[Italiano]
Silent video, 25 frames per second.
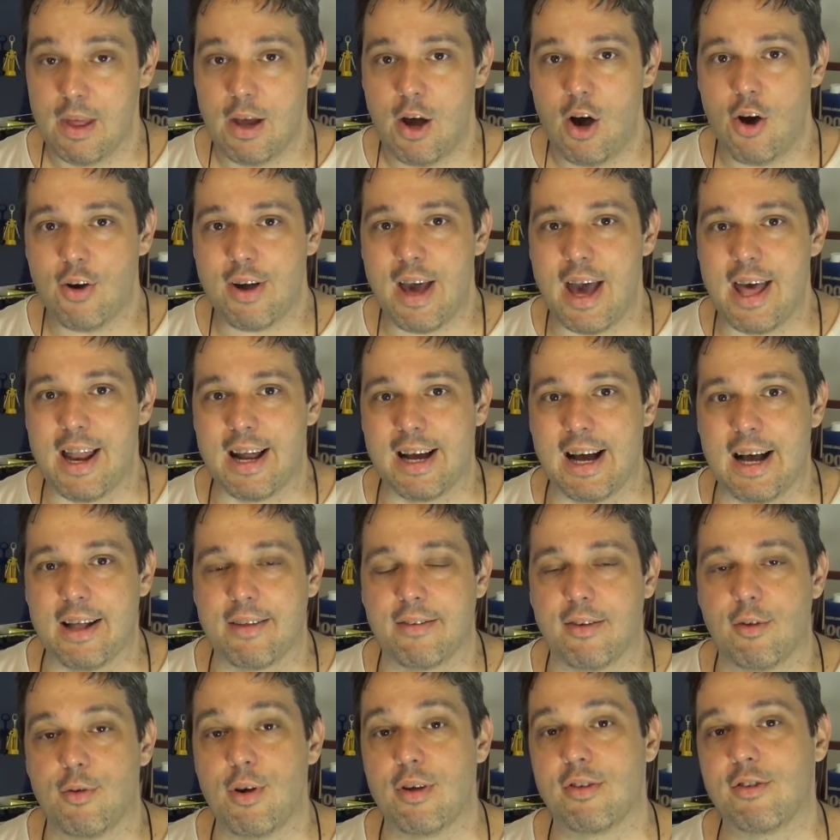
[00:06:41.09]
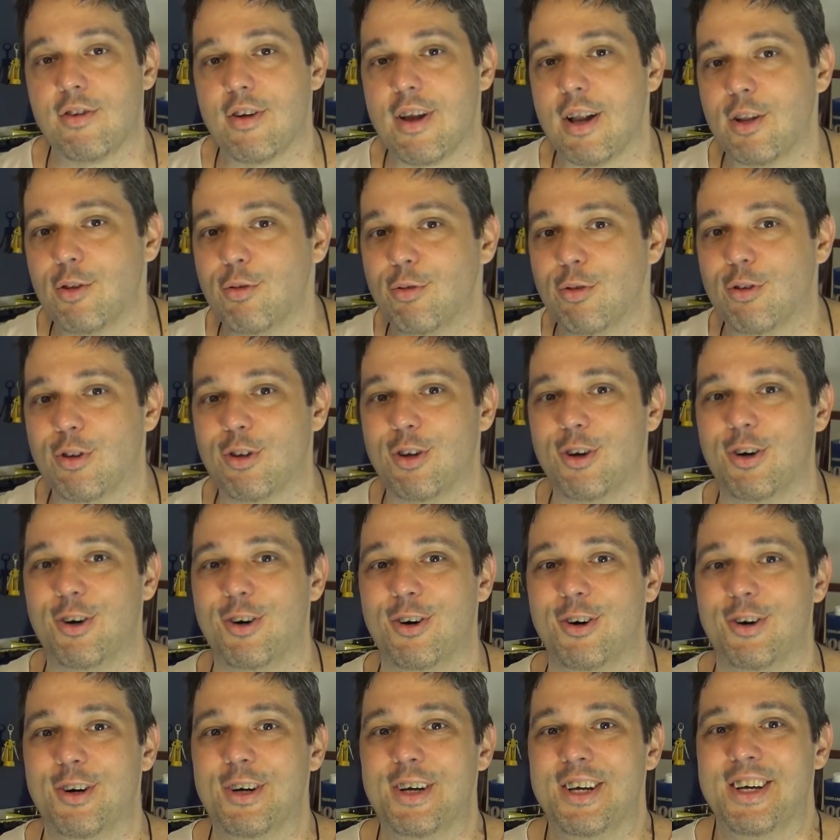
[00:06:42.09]
Ok ragazzi, questo era
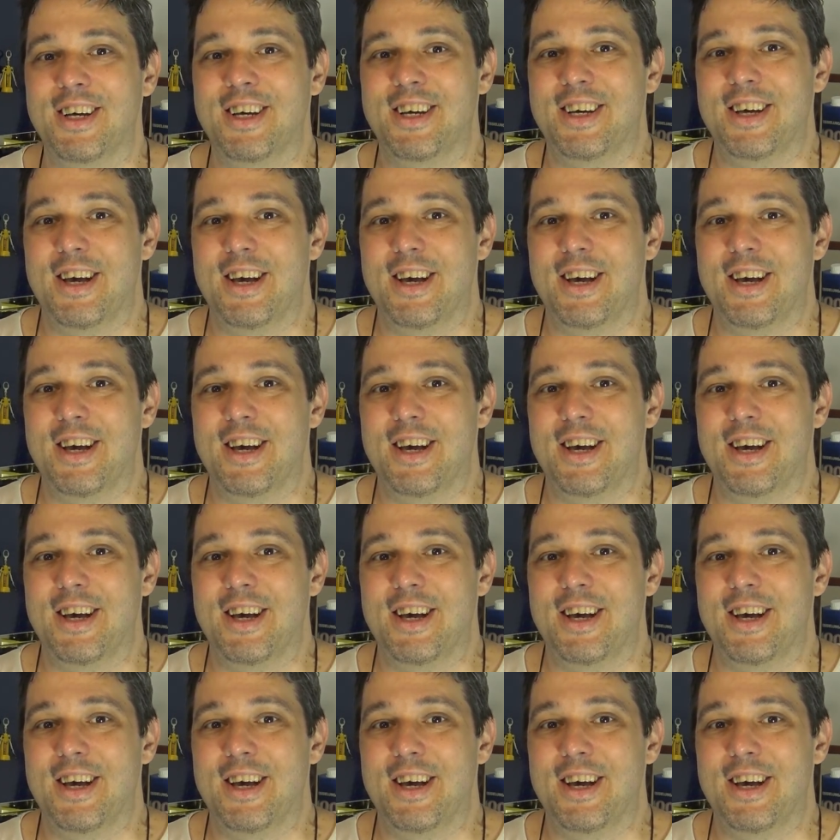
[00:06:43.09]
tutto,